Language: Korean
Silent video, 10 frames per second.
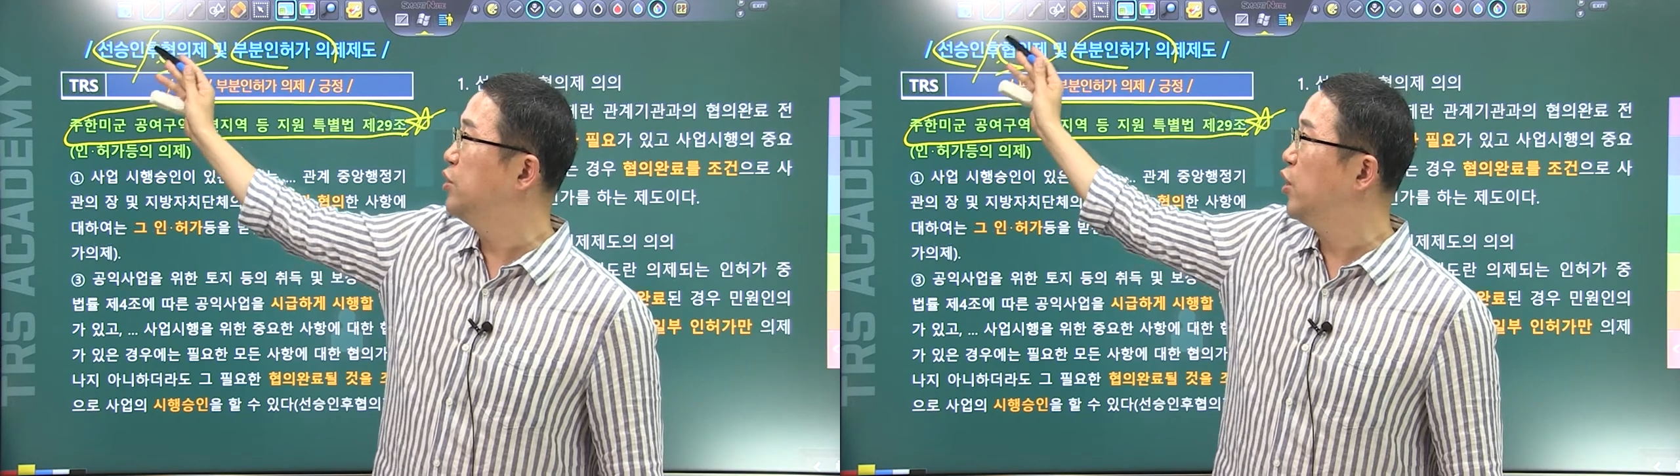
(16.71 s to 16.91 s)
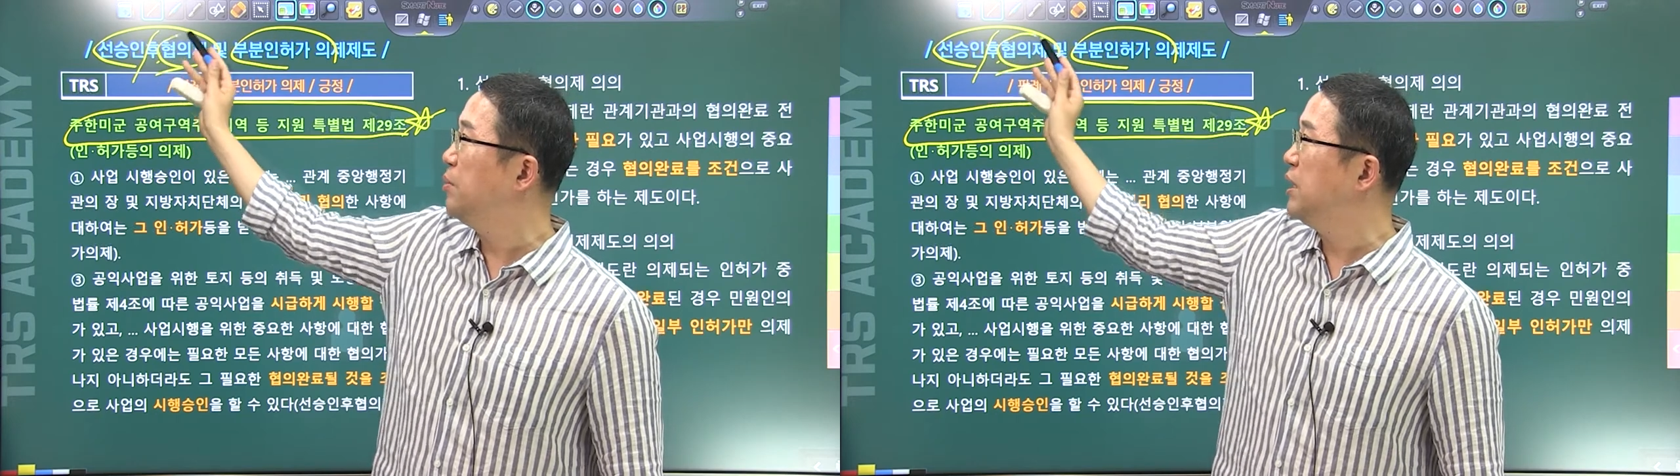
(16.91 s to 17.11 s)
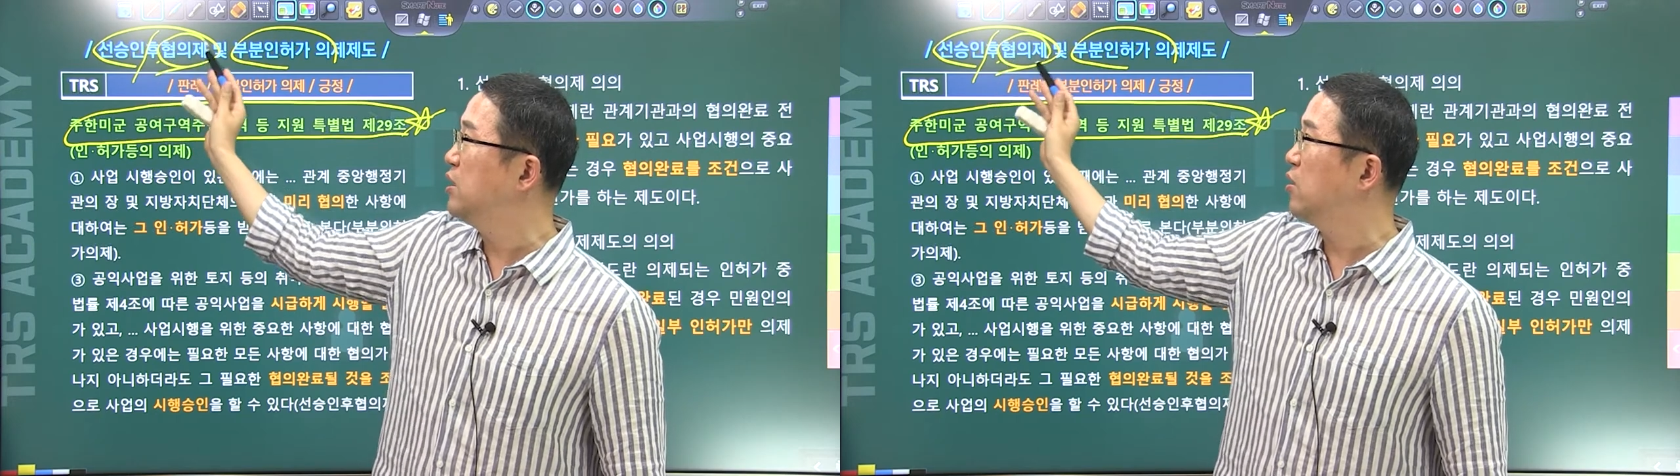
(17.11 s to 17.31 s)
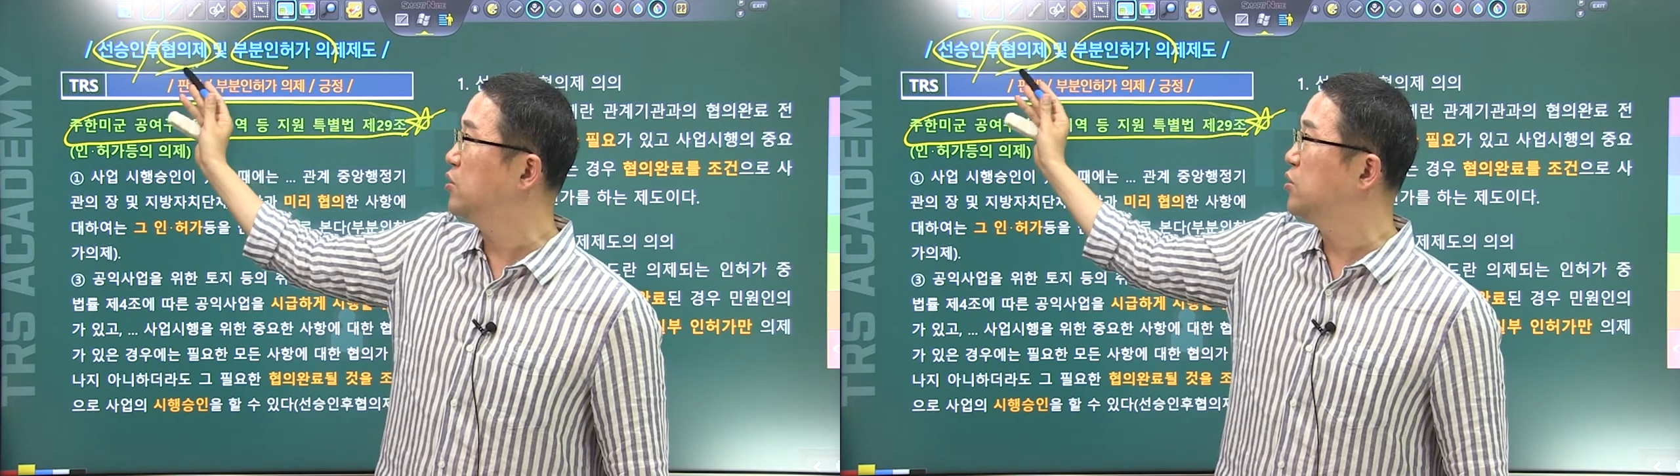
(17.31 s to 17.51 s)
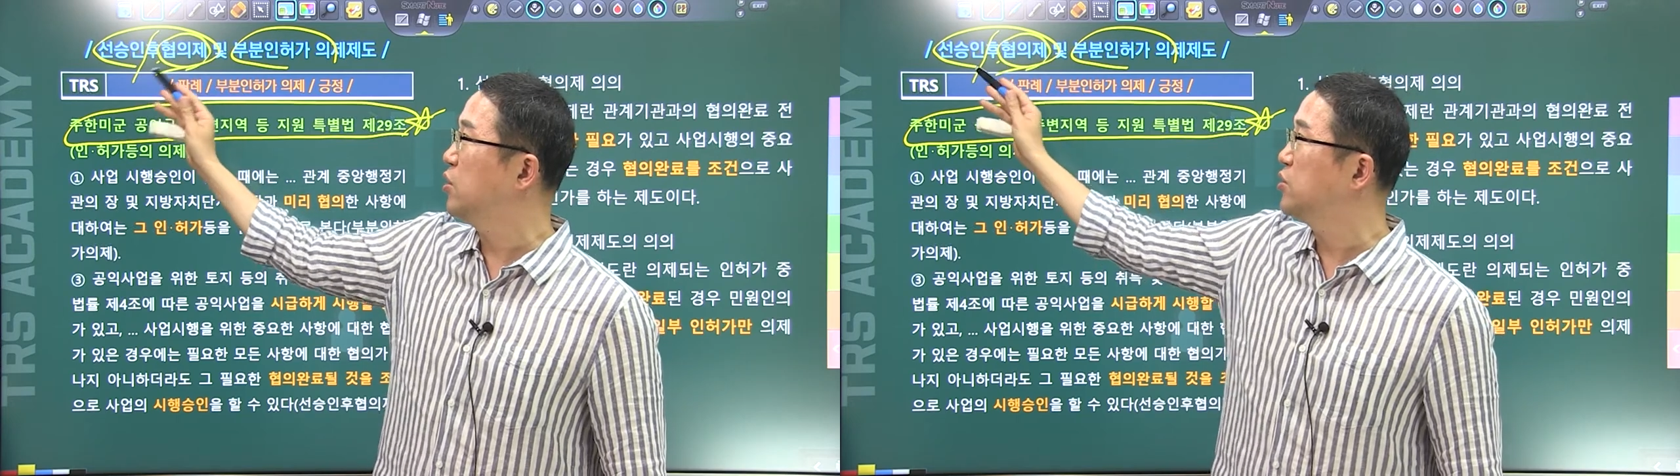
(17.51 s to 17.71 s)
협의를
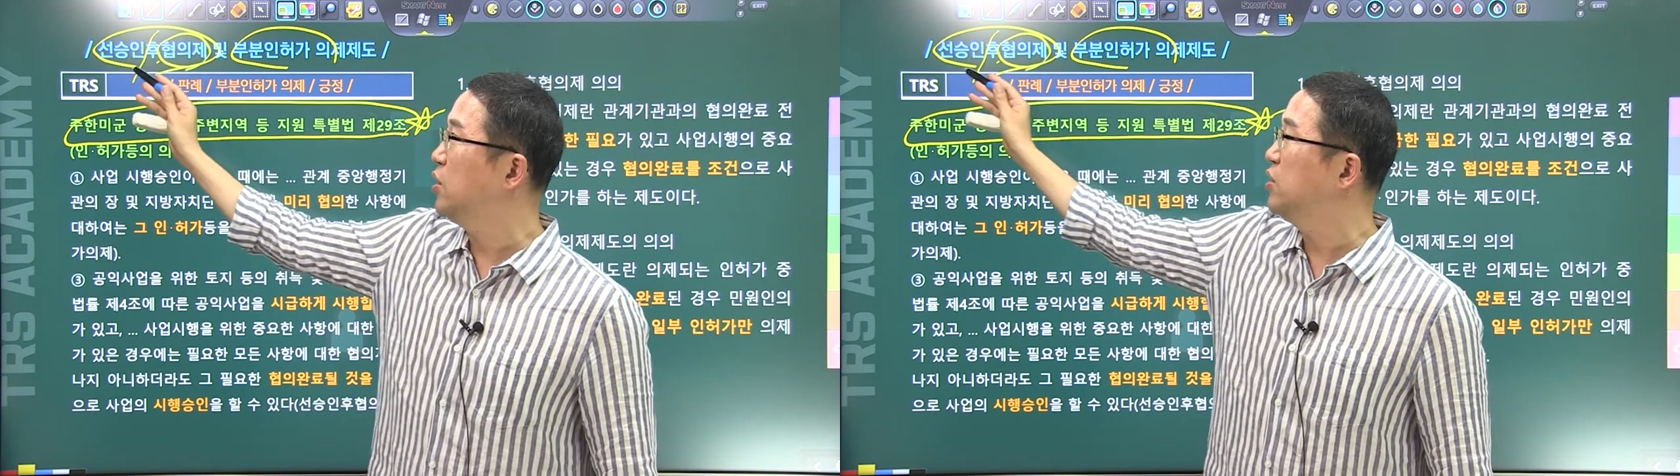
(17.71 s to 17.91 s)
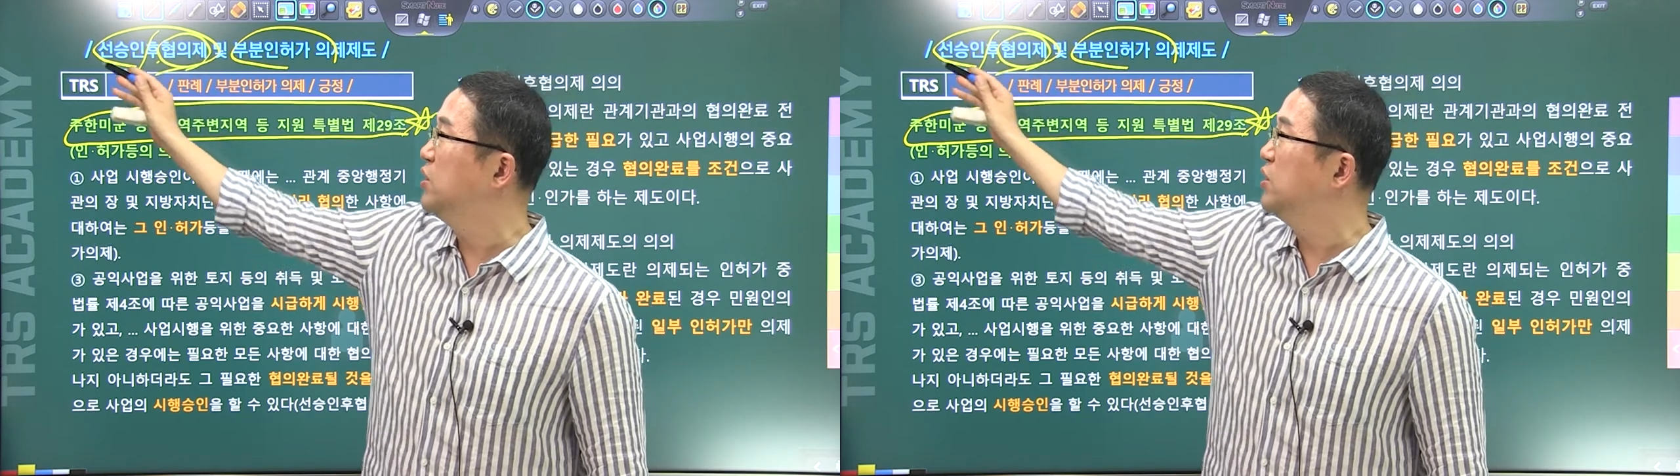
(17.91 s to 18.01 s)
거쳐서